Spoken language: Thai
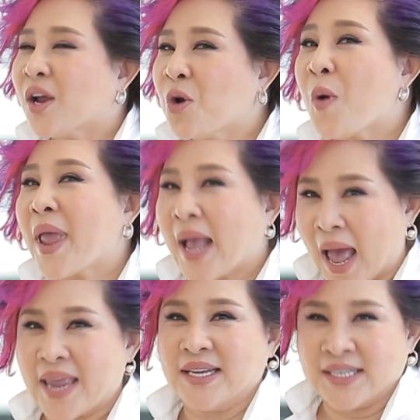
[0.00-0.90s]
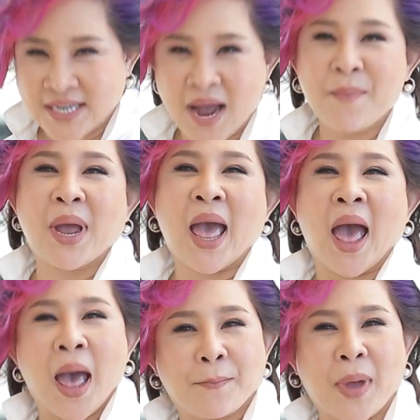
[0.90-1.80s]
กล้วยไข่เชื่อมค่ะ
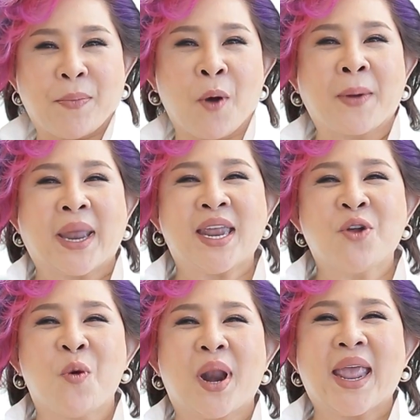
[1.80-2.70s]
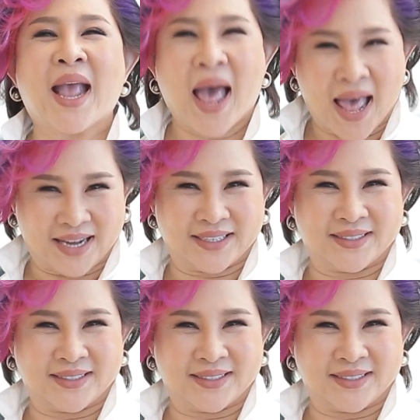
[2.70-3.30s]
ไปพบกันในครัวเลยค่ะ